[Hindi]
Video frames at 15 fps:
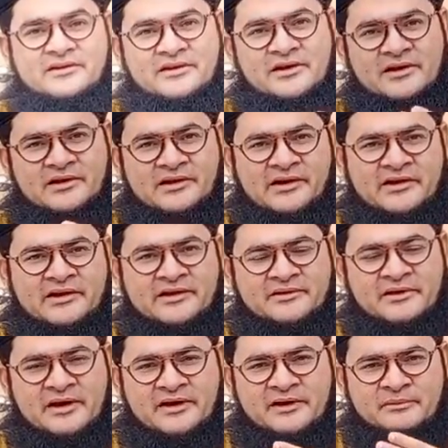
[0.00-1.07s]
ये लड़ी
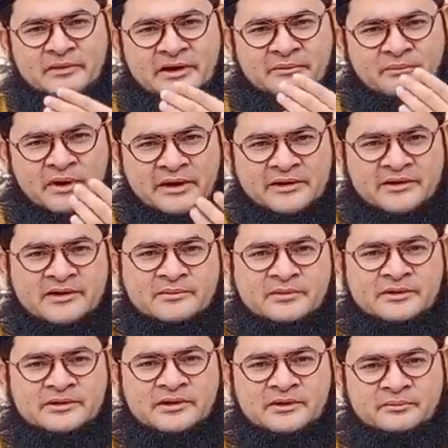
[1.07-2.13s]
आगे मेरे भाई की
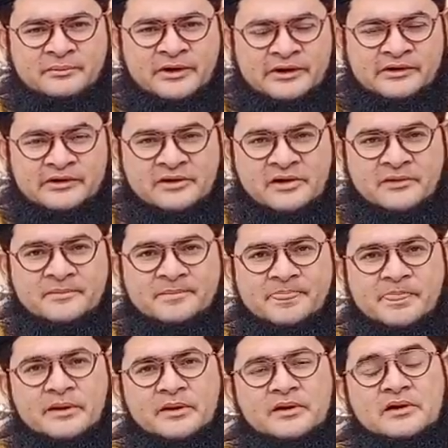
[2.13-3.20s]
भी तीन बेटियां
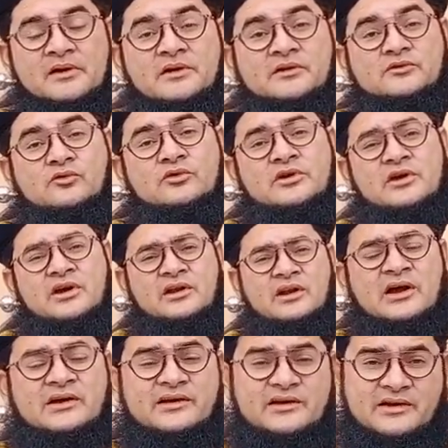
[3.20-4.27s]
तो ये
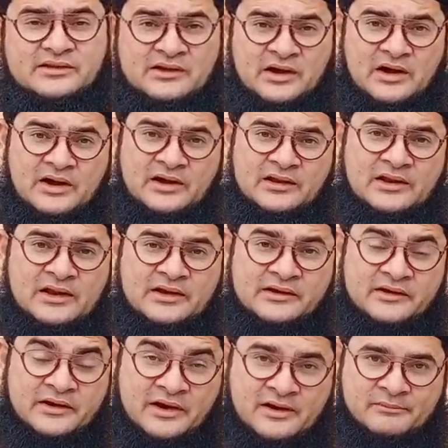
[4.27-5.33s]
अल्लाह की अता है अल्लाह
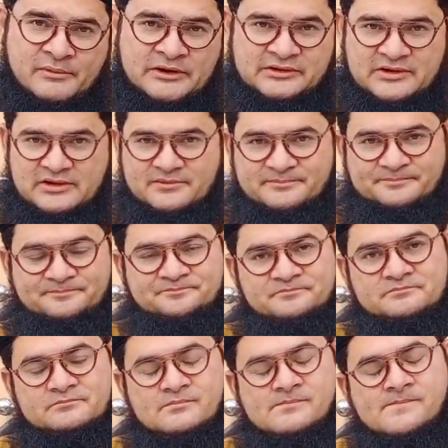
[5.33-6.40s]
की रहमत
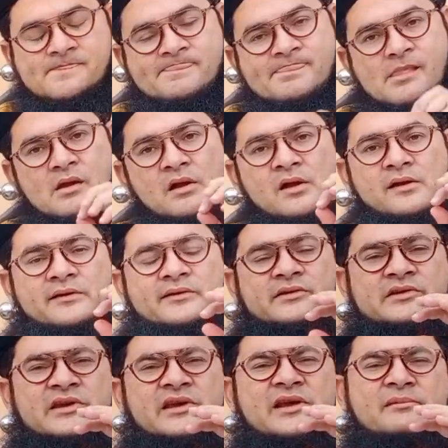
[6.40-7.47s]

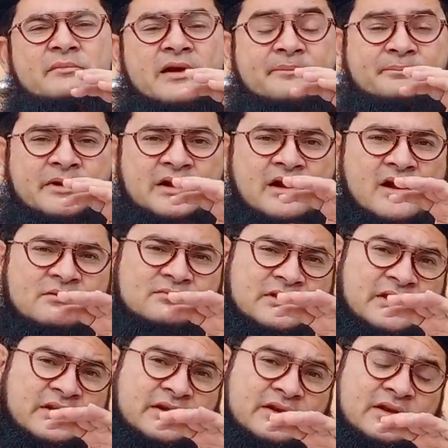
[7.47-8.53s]
है ये मैं पैगाम
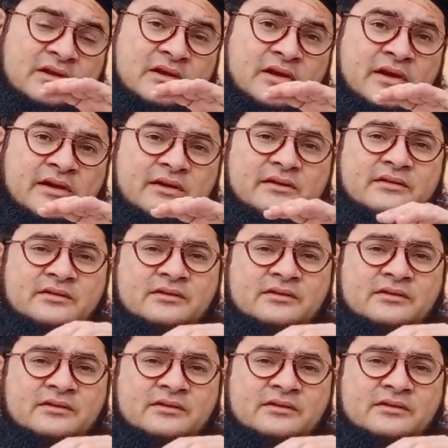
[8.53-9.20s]
देने के लिए